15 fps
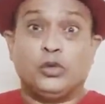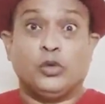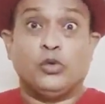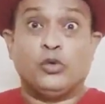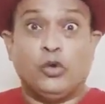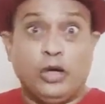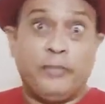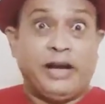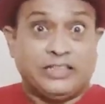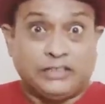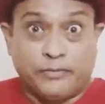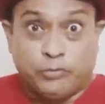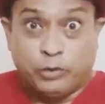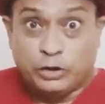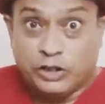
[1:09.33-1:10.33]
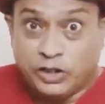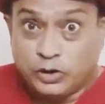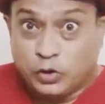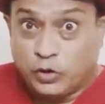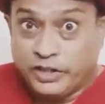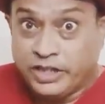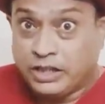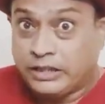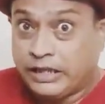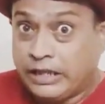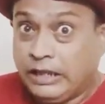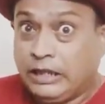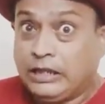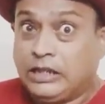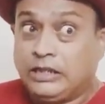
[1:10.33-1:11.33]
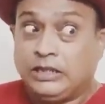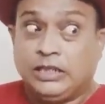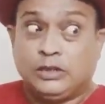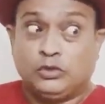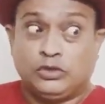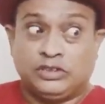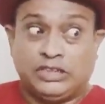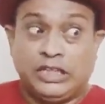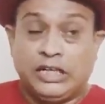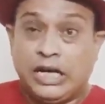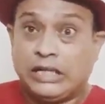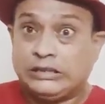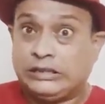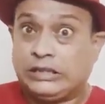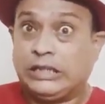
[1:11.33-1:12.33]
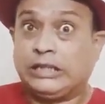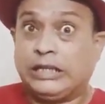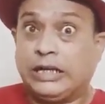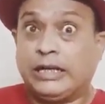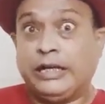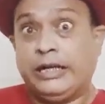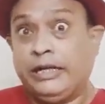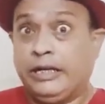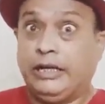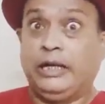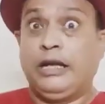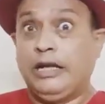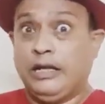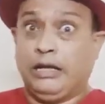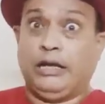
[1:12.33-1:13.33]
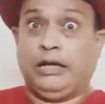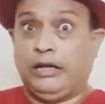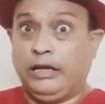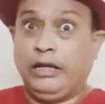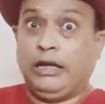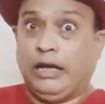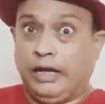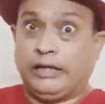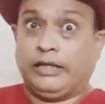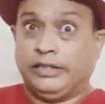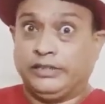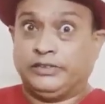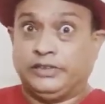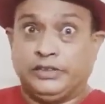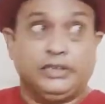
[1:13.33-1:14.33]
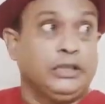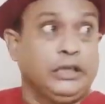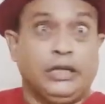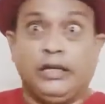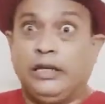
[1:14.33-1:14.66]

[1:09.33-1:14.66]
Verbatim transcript: तो उन्होंने भाई साहब फुलझड़ी छोड़ी कहने लगा कि ये जो जिन्ना का जिक्र कर रहे हैं अखिलेश जी